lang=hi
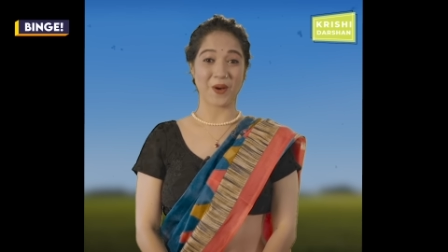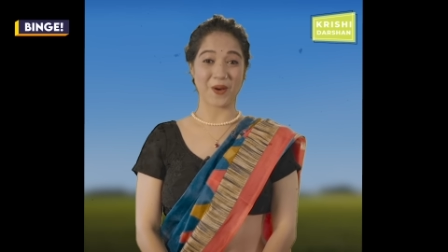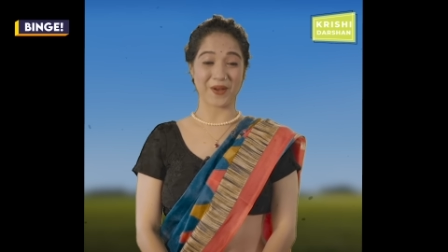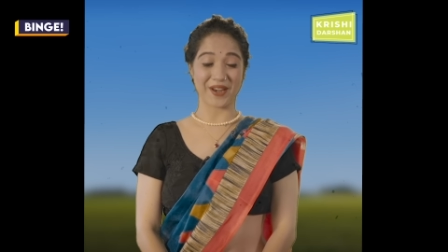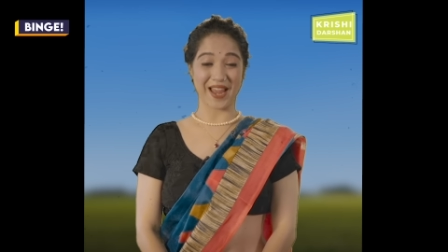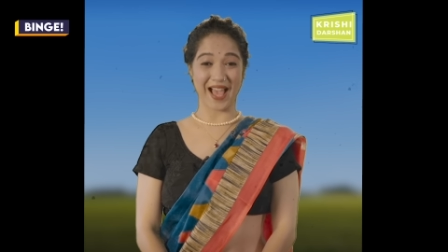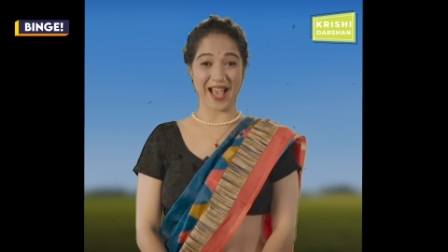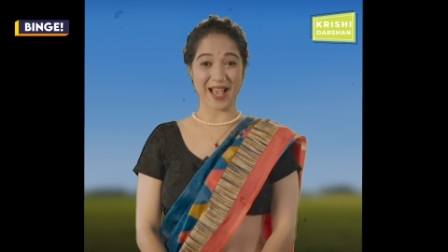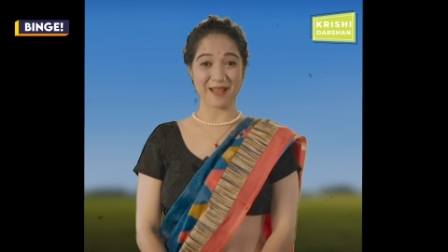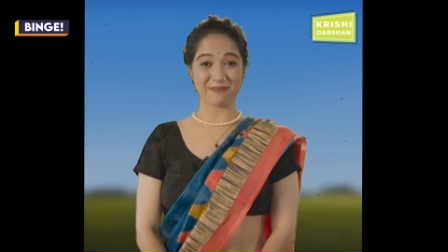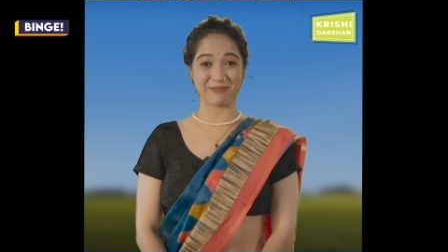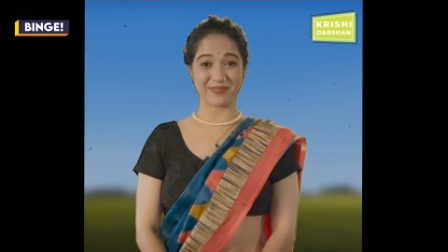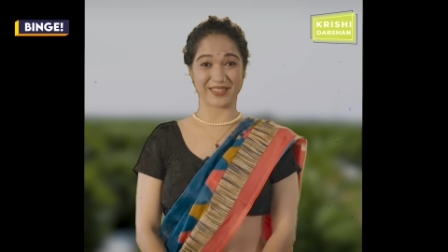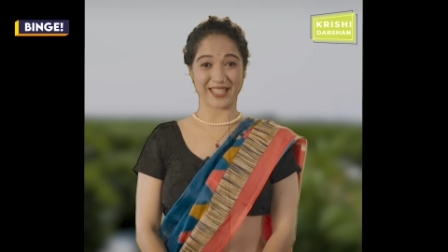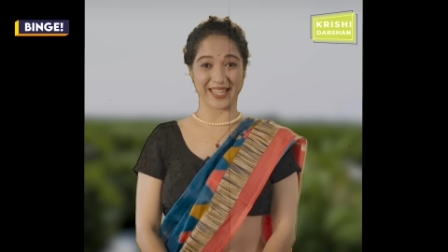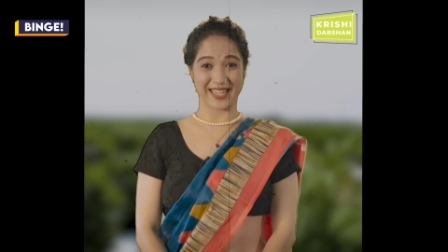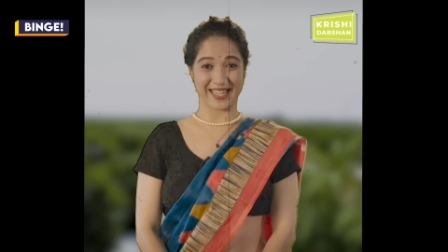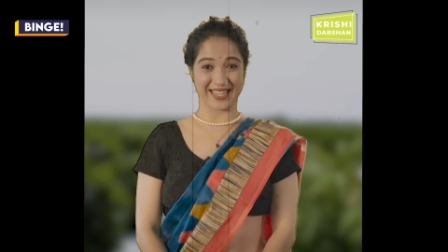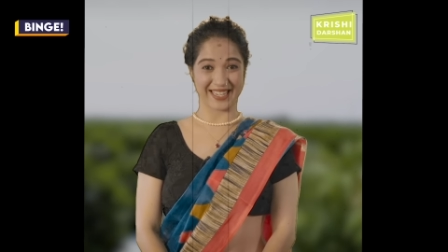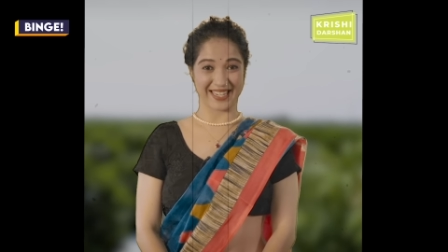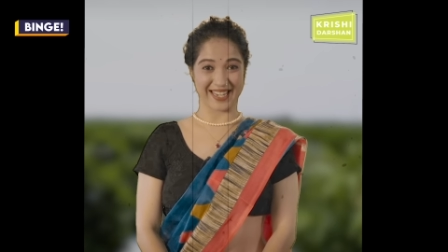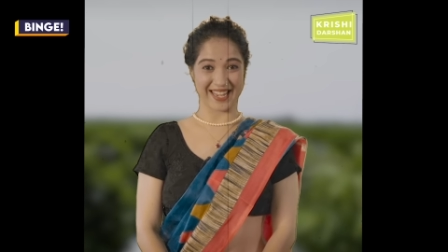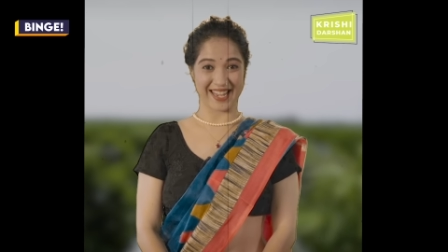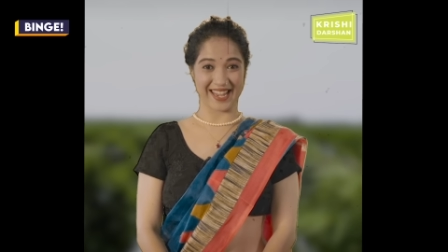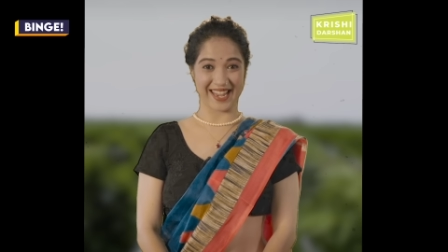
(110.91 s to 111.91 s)
और आप
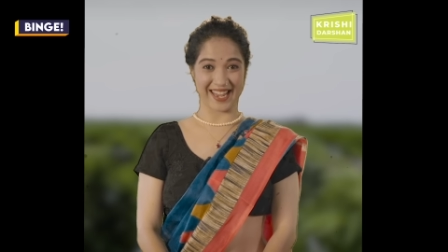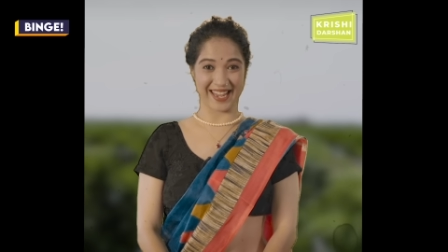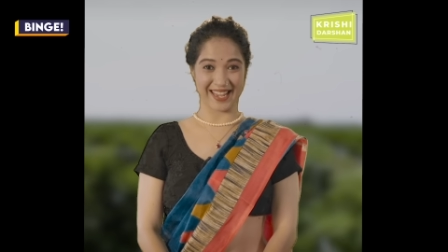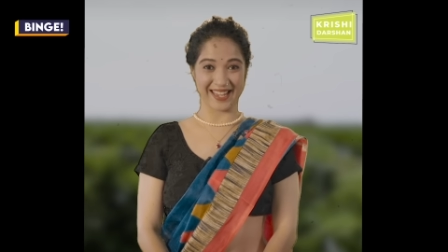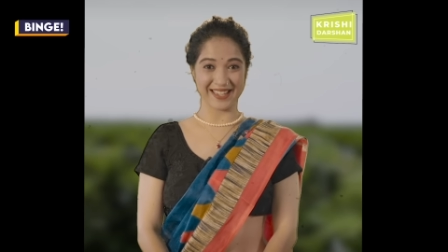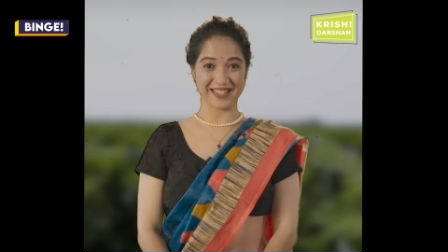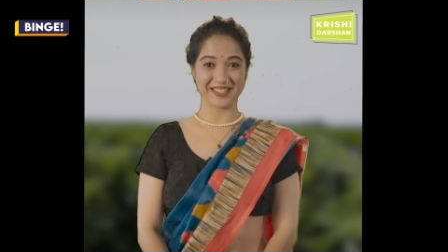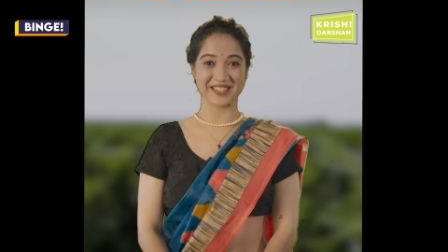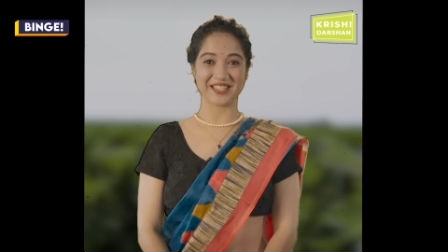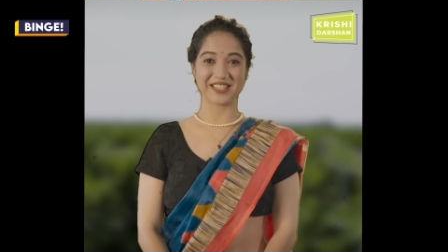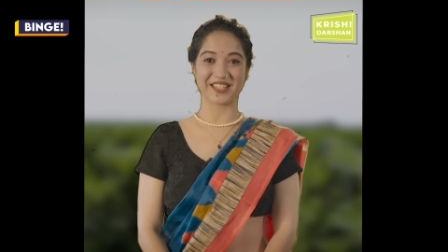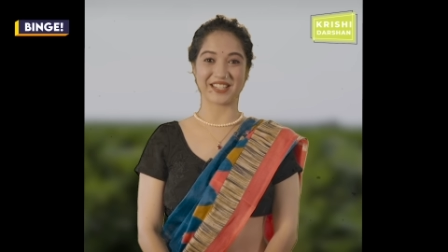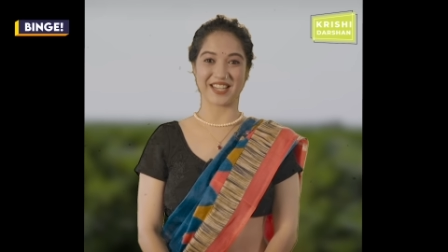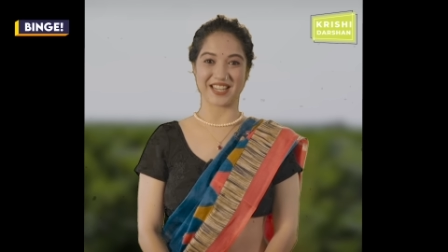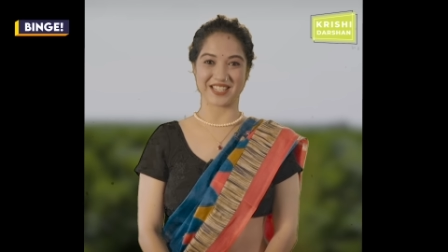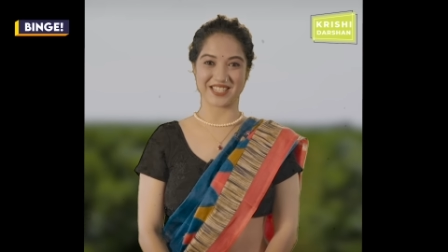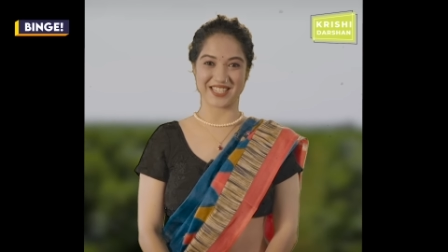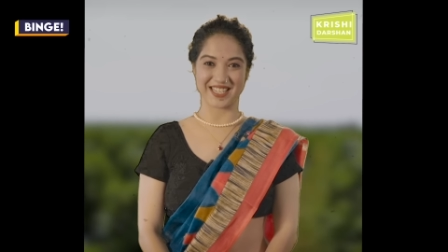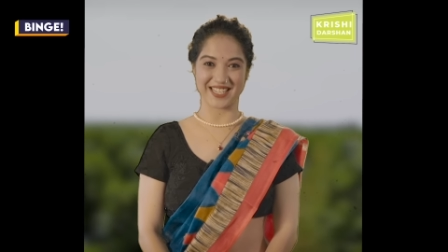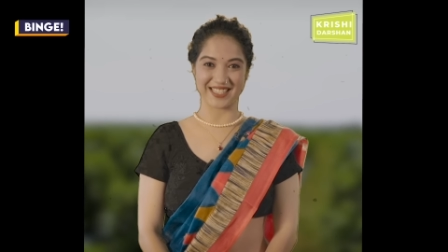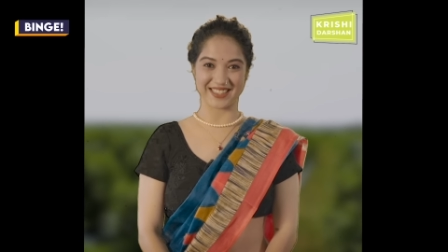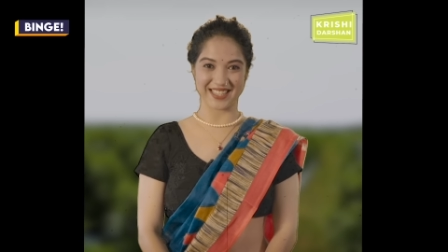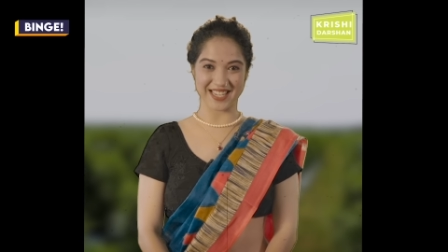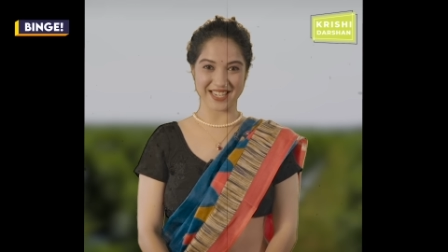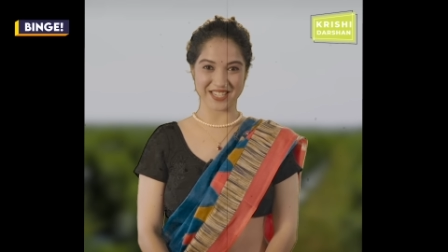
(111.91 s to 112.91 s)
देख रहे हैं
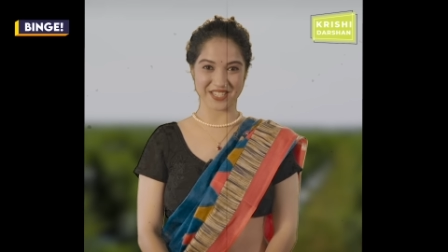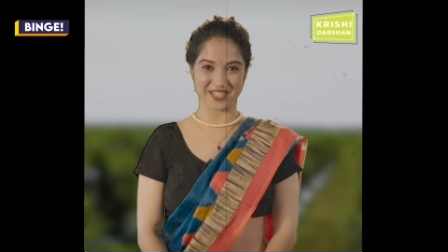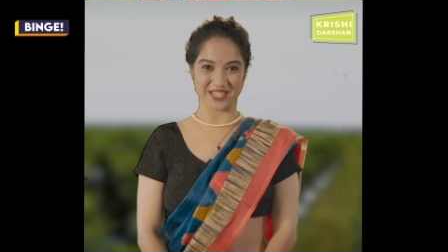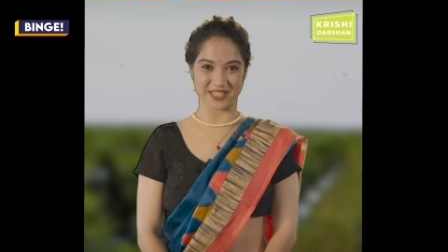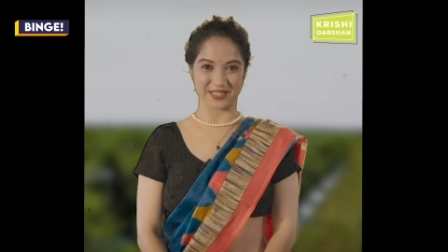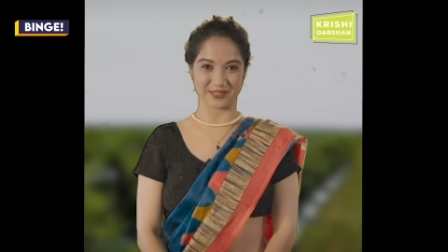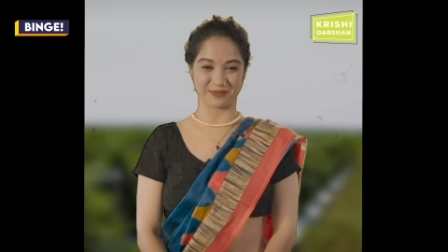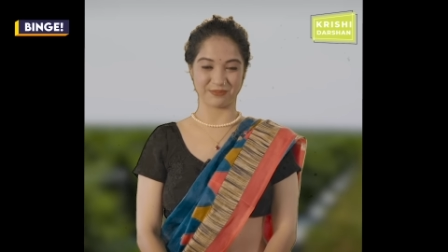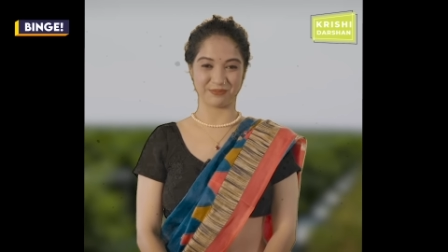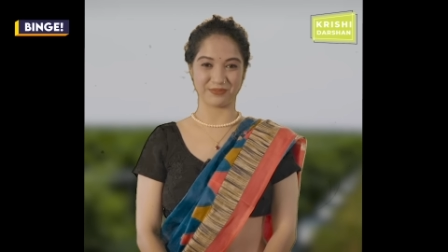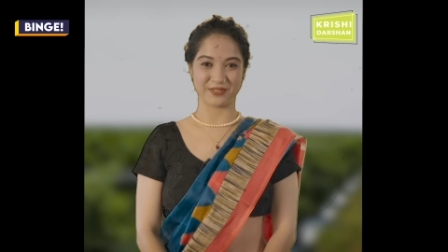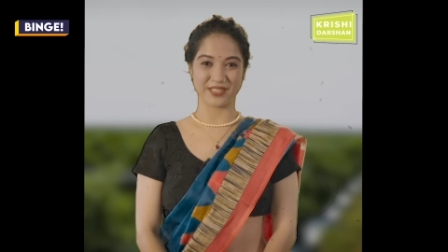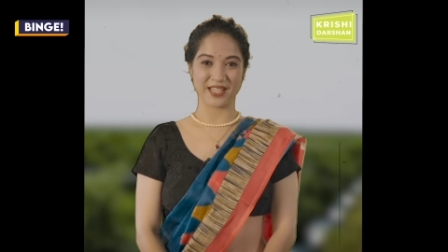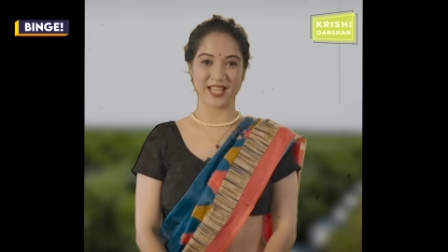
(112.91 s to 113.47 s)
कृषि दर्शन